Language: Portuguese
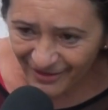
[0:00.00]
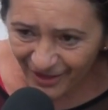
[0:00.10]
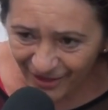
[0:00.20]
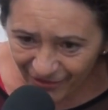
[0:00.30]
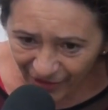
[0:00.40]

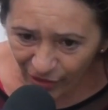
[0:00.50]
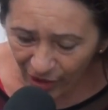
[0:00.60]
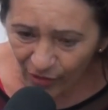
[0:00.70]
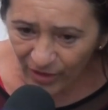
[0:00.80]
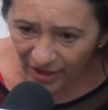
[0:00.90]
nem vai
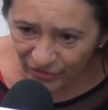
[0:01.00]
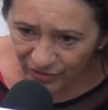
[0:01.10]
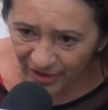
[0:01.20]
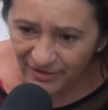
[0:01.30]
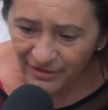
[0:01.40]
olhar um caso
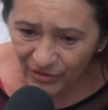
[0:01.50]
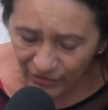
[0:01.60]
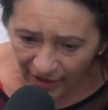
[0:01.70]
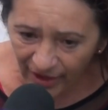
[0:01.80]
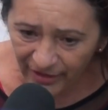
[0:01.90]
desse e não
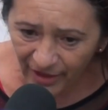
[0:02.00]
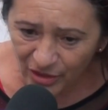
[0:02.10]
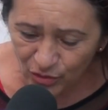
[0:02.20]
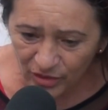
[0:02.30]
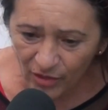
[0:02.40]
vai
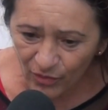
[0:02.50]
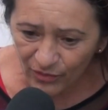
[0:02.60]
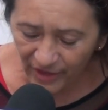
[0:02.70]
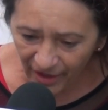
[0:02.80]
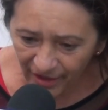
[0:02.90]
ajudar,
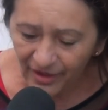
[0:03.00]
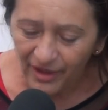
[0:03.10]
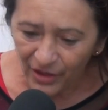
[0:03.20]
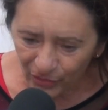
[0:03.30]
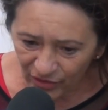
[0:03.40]
né?
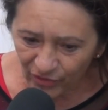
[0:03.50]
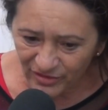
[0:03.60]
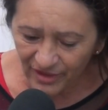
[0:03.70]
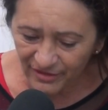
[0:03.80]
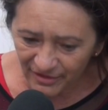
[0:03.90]
Eu tenho
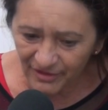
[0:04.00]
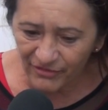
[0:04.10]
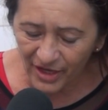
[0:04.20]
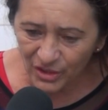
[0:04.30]
certeza que vai